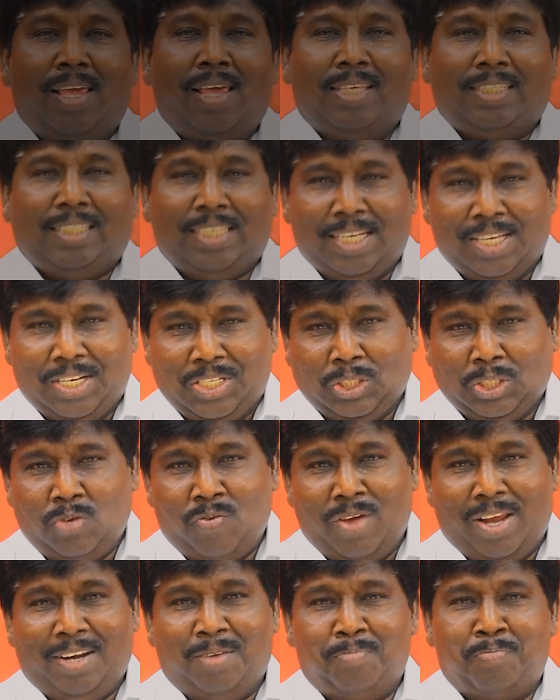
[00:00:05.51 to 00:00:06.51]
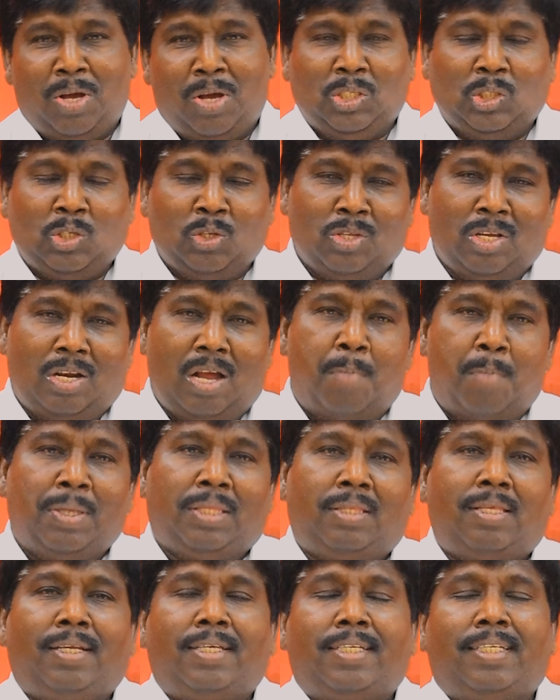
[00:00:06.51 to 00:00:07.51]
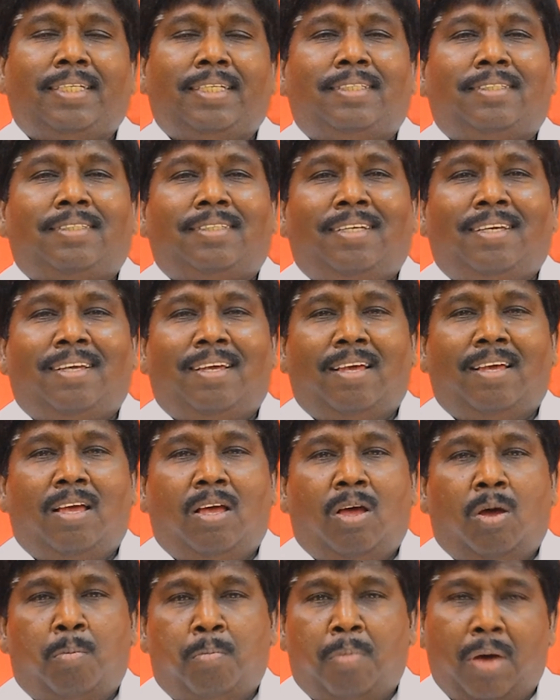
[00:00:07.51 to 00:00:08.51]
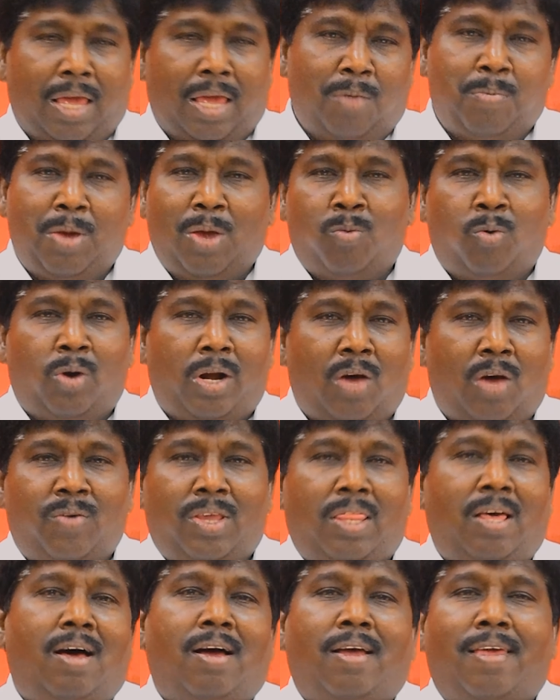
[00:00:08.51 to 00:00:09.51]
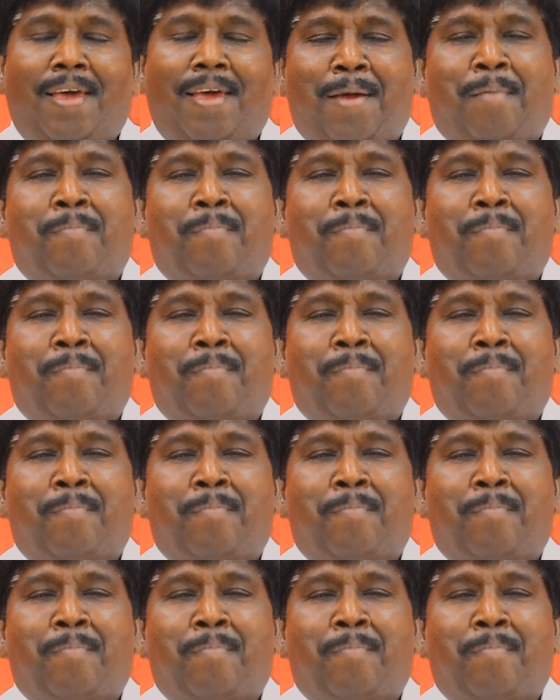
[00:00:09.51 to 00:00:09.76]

இயேசு கிறிஸ்துவின் பரிசுத்த நாமத்திற்கு மகிமை உண்டாவதாக